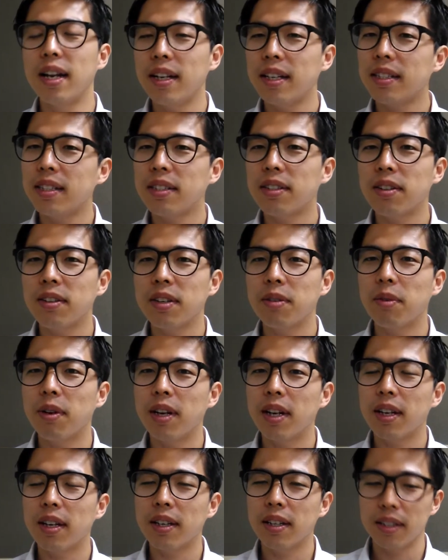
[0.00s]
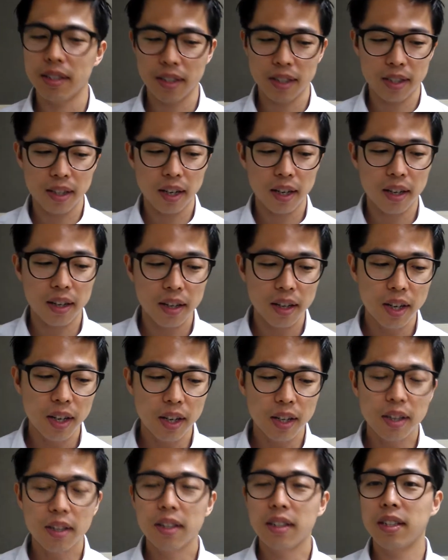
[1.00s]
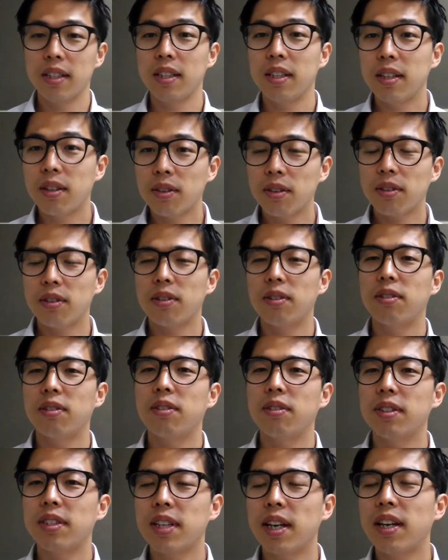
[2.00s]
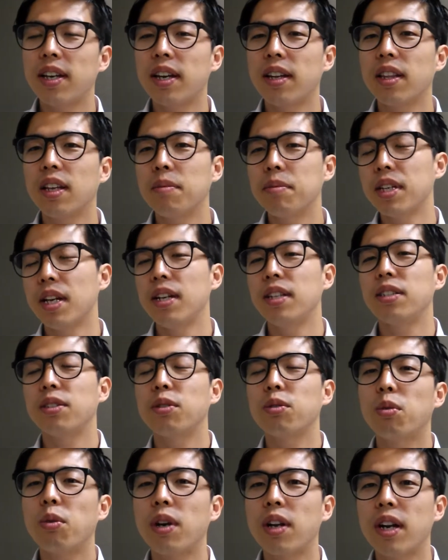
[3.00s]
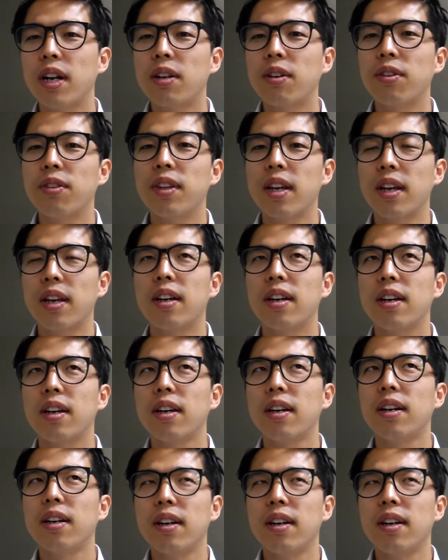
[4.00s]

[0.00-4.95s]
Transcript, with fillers: 앨리스 전이 원래 이제 제가 이거 제 얘기한다면 이제 앨리스 전 소개를 할 건데,